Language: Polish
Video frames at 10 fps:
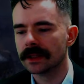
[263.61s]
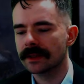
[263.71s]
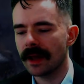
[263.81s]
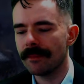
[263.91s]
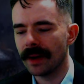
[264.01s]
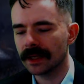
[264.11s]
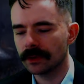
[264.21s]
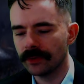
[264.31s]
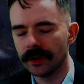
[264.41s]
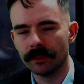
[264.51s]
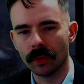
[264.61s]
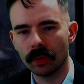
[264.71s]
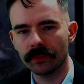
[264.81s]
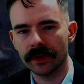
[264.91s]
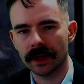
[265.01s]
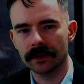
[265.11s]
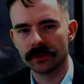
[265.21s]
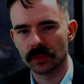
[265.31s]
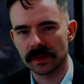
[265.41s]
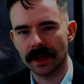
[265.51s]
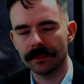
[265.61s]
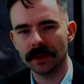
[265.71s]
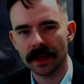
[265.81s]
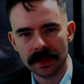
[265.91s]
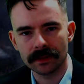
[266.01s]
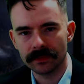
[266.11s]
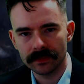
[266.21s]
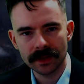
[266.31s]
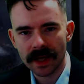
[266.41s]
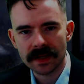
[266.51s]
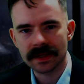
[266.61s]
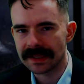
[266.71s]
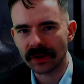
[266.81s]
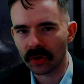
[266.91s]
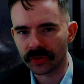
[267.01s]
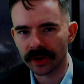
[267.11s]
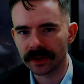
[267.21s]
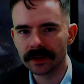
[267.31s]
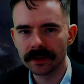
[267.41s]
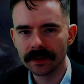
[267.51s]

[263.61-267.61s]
Temat filmów, jaki wrzucam, nie, nie jest istotny.